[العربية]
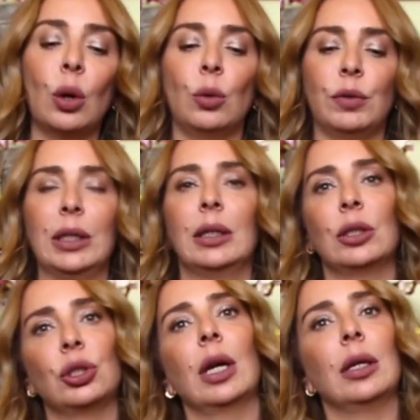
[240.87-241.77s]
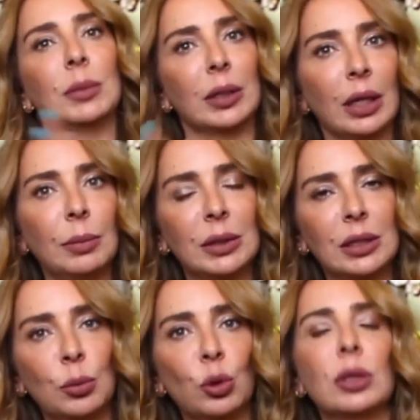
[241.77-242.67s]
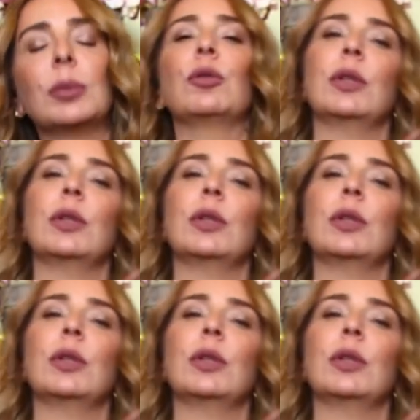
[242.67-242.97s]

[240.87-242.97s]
وفي عندنا الاشياء اللي بتنكب ديسبوزبل